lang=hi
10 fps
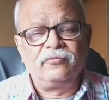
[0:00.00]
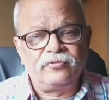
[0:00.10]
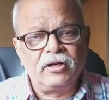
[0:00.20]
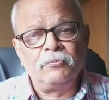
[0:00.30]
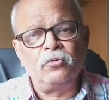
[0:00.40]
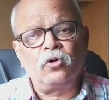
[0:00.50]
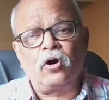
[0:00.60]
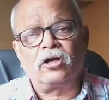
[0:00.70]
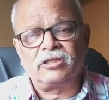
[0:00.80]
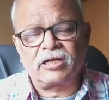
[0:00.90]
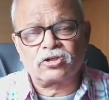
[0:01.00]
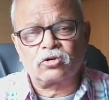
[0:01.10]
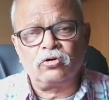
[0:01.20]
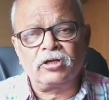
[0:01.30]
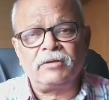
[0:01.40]
फिल्मों और
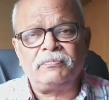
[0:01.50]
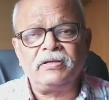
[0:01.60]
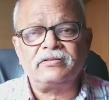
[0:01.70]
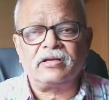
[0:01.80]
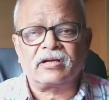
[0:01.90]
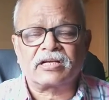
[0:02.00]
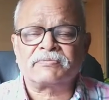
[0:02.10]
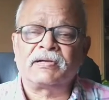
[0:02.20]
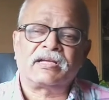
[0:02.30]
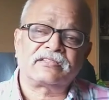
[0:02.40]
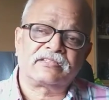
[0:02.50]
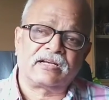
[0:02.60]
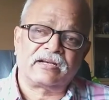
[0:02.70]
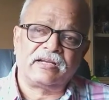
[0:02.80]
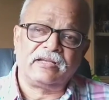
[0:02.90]
दर्शकों के बीच एक कश्मकश
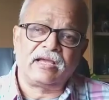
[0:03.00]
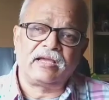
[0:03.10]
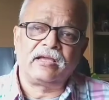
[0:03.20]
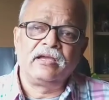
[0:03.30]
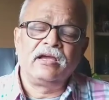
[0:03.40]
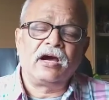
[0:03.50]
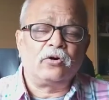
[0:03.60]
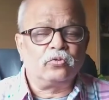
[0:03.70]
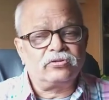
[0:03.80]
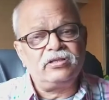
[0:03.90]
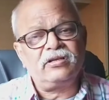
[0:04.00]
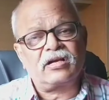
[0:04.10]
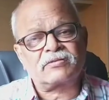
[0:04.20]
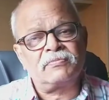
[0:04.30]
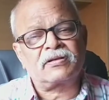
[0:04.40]
चल रही है और उसी
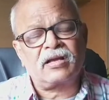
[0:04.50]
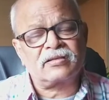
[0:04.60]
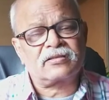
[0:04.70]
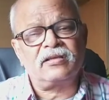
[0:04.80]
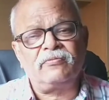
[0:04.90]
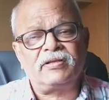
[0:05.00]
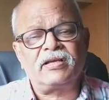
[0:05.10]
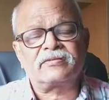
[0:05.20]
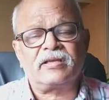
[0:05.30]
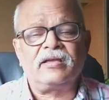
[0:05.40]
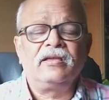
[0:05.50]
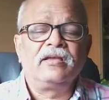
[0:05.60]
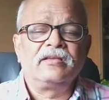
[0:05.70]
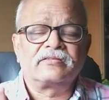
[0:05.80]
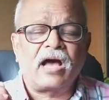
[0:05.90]
कश्मकश की वजह से
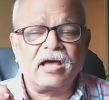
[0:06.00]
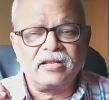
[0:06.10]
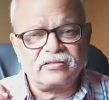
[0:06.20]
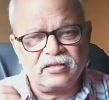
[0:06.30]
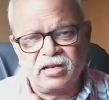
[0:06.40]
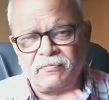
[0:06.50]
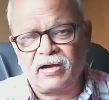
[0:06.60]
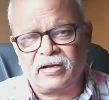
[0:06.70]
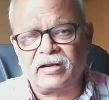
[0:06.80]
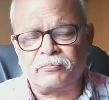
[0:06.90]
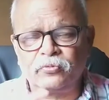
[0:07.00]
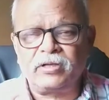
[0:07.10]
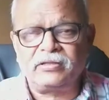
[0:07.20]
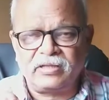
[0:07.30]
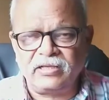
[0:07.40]
सारे सिनेमाघर
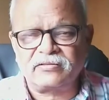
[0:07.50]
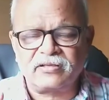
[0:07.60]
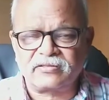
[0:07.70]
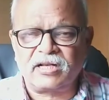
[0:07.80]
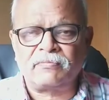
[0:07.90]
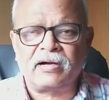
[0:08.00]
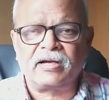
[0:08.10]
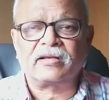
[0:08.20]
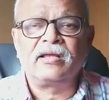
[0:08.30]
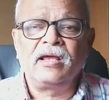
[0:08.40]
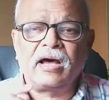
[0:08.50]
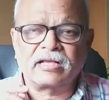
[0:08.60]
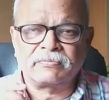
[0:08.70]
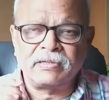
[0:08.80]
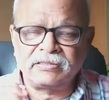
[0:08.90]
पूरे देश के सिनेमाघर
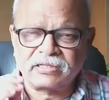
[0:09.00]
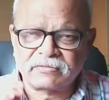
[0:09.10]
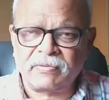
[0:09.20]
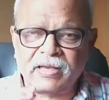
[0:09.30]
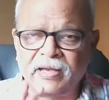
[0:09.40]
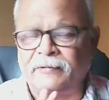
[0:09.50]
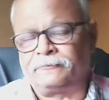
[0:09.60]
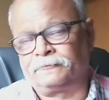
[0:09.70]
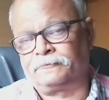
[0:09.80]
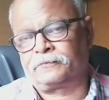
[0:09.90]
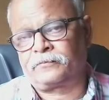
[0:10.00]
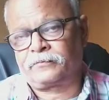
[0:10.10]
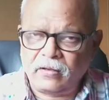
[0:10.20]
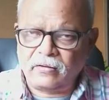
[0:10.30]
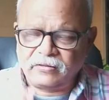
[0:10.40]
असमंजस में हैं
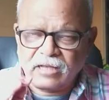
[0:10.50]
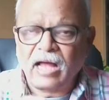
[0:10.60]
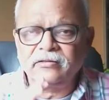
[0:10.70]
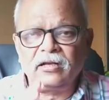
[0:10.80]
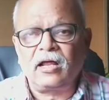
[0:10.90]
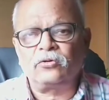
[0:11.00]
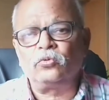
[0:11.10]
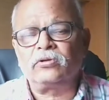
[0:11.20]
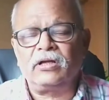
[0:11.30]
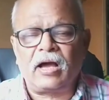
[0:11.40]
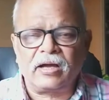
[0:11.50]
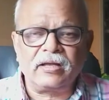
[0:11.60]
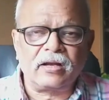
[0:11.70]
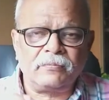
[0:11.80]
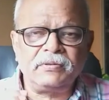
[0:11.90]
याद दिला दूं कि
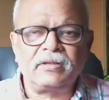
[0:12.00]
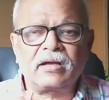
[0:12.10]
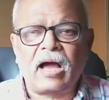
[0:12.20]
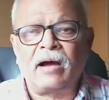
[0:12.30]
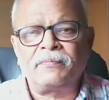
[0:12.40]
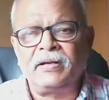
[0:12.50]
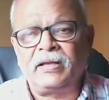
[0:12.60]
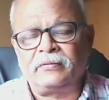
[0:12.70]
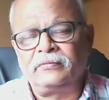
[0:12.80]
अगर अभी तक आपने